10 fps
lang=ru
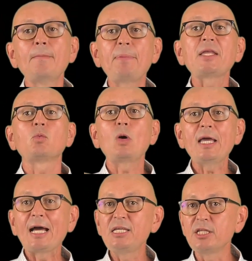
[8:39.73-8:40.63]

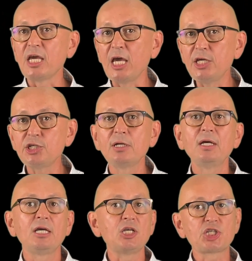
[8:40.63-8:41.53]
5Y1H
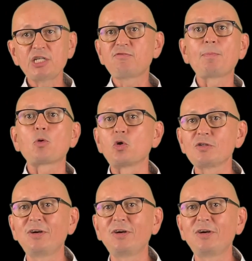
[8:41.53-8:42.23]
и 6 вопросов.